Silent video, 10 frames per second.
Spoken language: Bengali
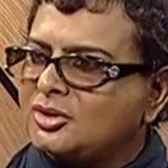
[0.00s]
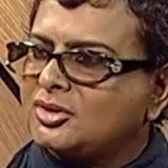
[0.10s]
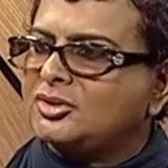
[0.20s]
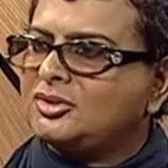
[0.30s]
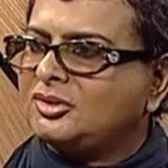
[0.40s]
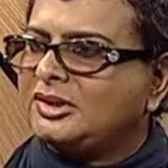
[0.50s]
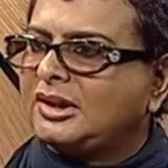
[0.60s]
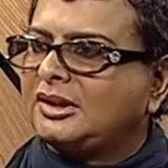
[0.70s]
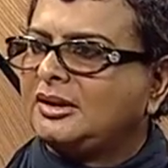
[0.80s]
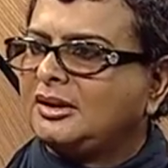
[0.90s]
শোজগুলো
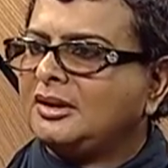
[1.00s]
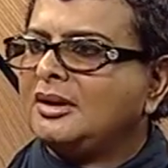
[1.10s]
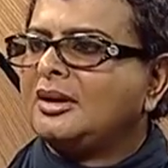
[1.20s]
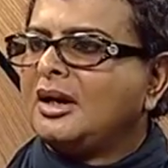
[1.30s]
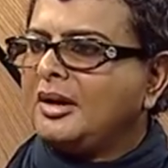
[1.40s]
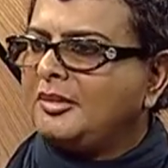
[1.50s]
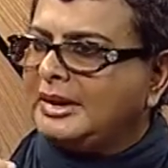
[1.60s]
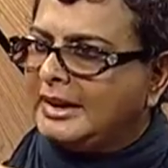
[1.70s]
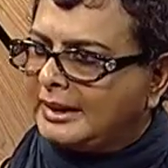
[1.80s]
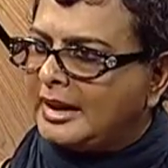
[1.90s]
দেখে আমার
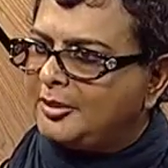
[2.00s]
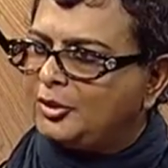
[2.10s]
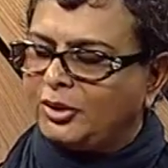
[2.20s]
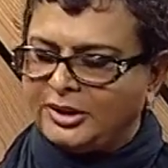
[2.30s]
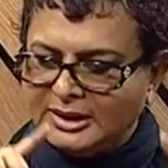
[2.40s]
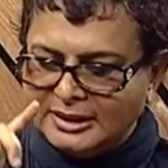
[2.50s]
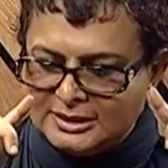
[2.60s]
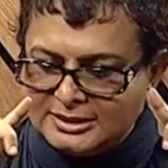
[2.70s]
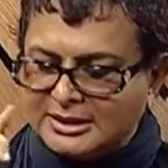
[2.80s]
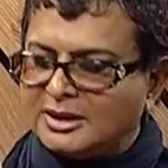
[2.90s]
লেখা পড়ে
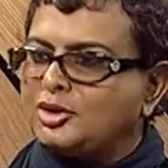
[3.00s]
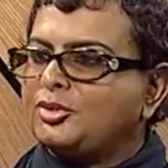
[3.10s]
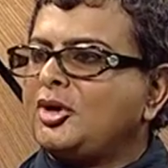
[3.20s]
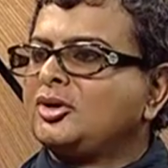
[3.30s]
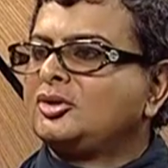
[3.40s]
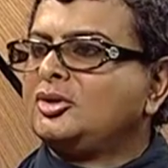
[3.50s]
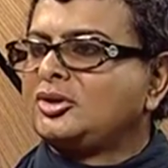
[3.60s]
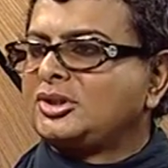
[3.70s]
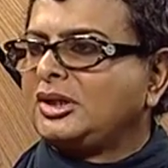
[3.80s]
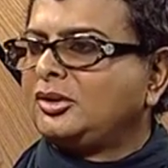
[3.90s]
যে ঋতুপর্ণ
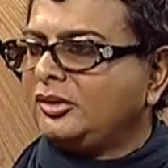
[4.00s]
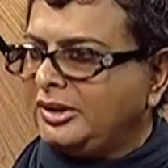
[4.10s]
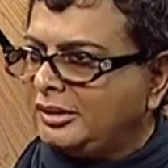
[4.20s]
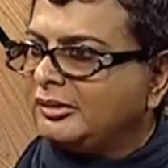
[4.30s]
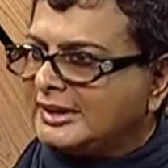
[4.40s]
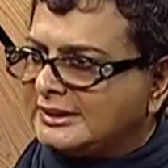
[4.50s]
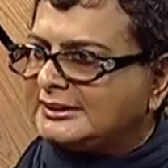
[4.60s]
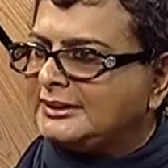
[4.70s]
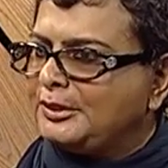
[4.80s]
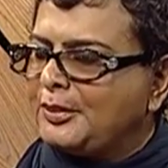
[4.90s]
ঘোষকে তৈরি
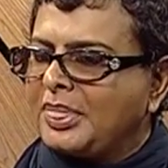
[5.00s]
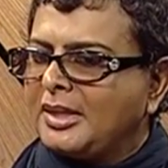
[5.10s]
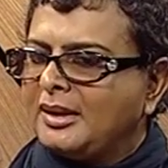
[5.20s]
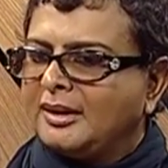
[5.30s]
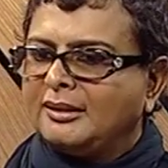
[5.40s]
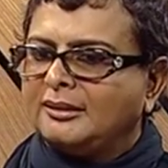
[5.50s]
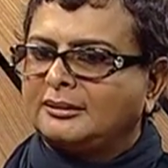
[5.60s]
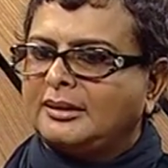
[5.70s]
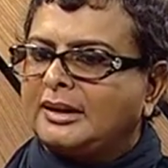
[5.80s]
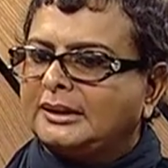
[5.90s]
করেছেন
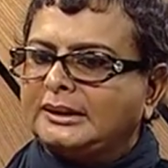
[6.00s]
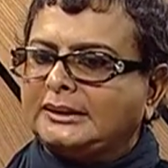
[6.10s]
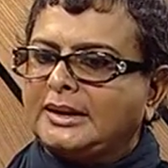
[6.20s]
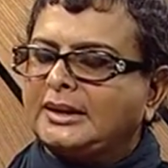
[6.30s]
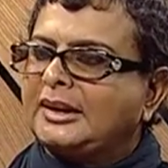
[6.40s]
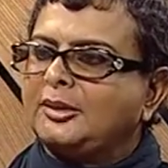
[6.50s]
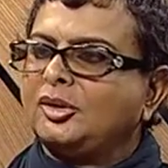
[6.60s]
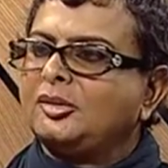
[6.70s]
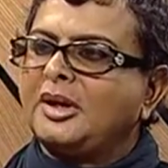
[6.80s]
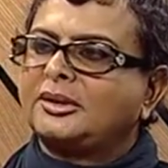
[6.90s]
তাকে তারা
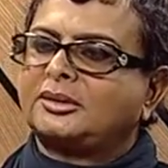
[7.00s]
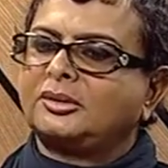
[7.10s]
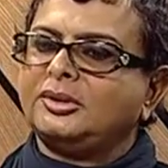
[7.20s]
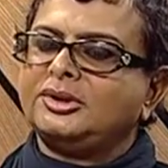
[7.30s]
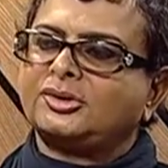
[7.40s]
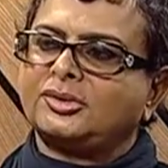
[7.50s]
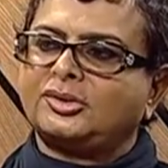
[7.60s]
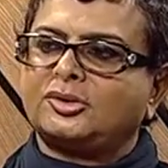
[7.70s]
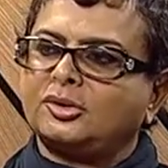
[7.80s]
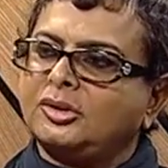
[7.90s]
কেবলমাত্র ওই
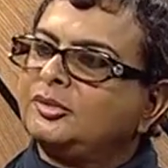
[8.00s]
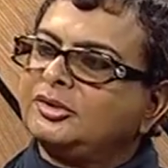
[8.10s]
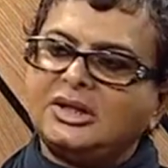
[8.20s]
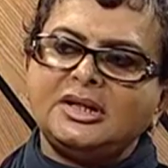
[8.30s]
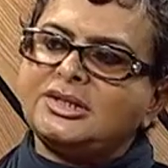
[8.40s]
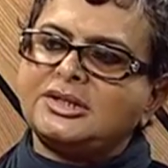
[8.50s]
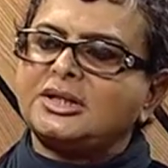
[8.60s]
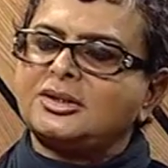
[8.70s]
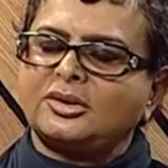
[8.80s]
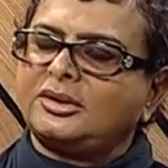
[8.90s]
চরিত্রগুলোর মধ্যে
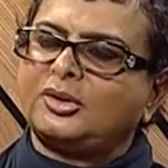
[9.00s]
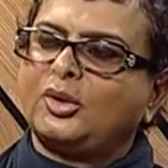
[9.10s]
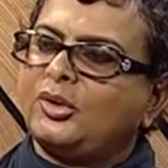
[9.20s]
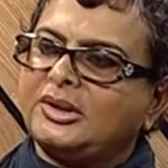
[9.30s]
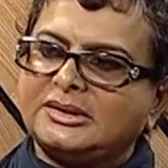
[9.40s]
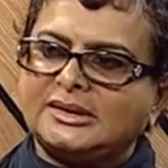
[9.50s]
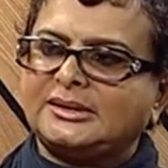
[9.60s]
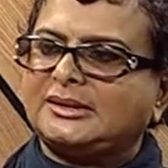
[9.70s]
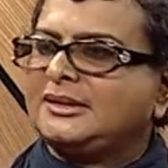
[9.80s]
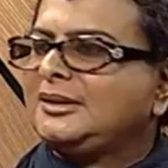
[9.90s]
নিঃশেষ লিপ্ত হয়ে
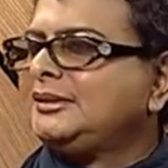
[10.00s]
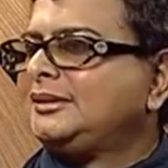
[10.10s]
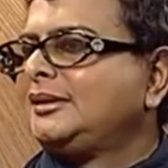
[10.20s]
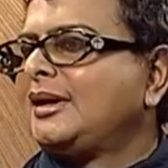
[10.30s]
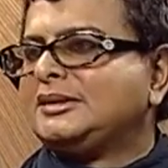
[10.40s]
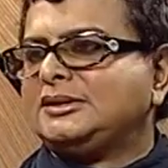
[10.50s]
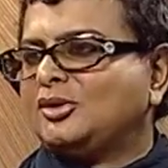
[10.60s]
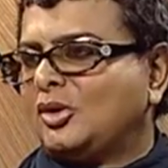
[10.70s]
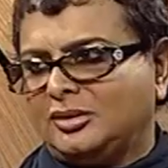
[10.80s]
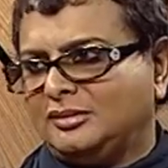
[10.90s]
যেতে দিতে রাজি নন